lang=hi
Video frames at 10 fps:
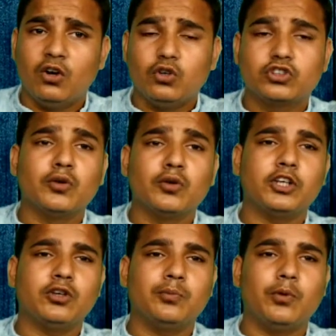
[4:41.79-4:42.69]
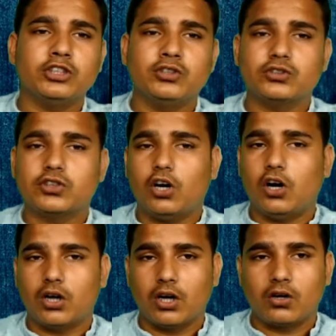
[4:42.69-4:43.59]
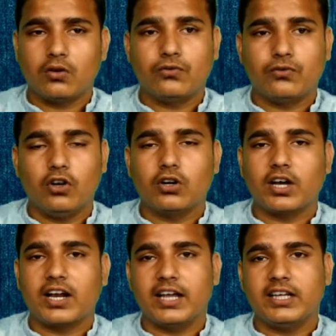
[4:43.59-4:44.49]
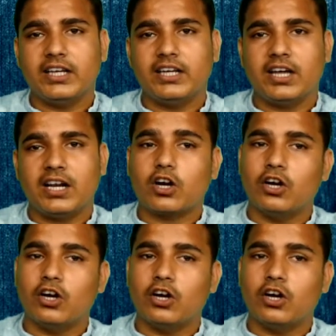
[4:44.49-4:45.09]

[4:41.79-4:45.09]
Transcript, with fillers: उसके ऊपर जो बॉस है उसको ऑर्डर को फॉलो कर रहा है कि नहीं कर रहा